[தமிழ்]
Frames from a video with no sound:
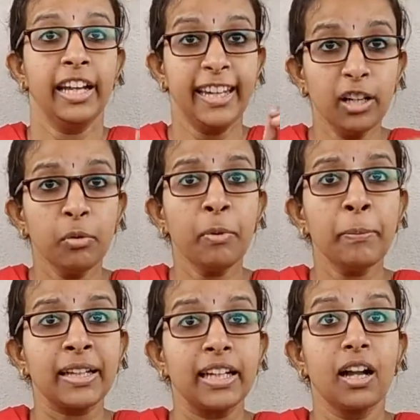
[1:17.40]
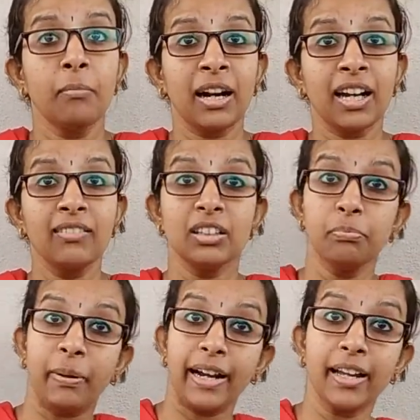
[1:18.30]
இன்னுமே பாத்தீங்கன்னா மக்கள் வந்து
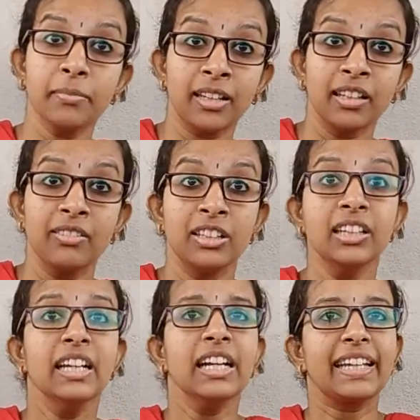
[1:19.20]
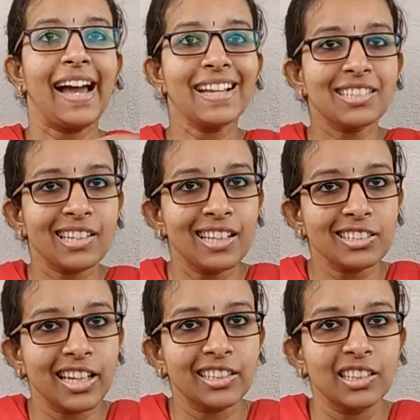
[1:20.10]
பழைய மாதிரி வந்து கேஷ்
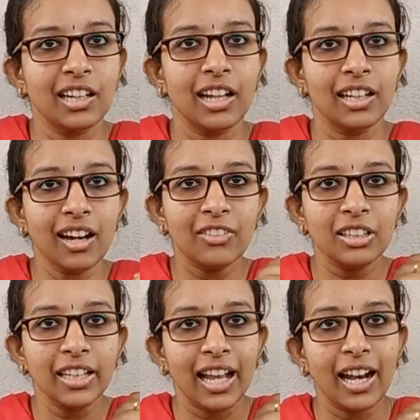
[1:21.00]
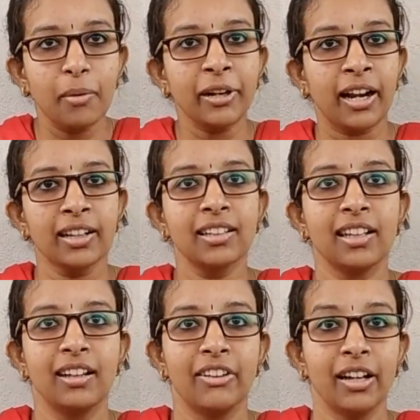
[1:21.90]
டிரான்சாக்ஷன்ல தான் வந்து எல்லாமே நடக்குதே
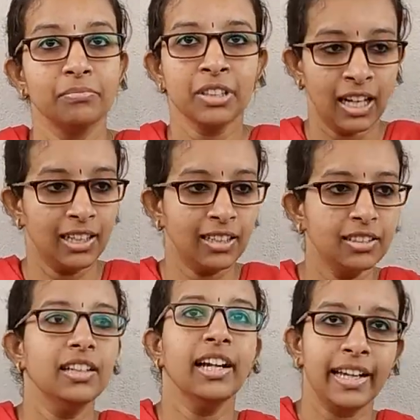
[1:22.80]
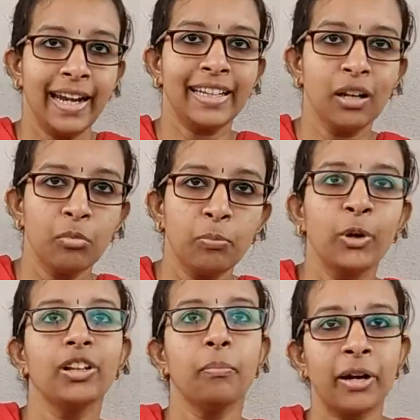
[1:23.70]
தவிர அதாவது ஏடிஎம்ல
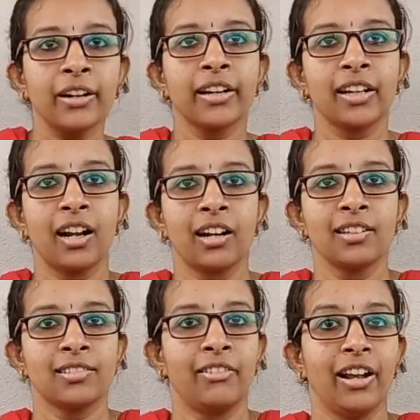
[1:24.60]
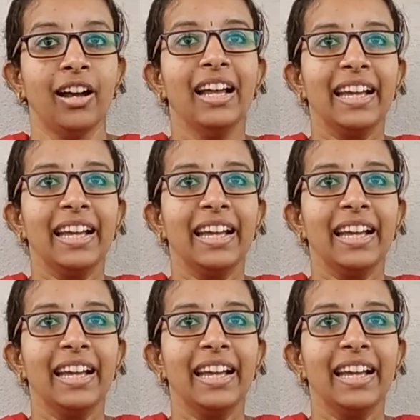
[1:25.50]
போய் தான் பணம் எடுக்கிறாங்களே தவிர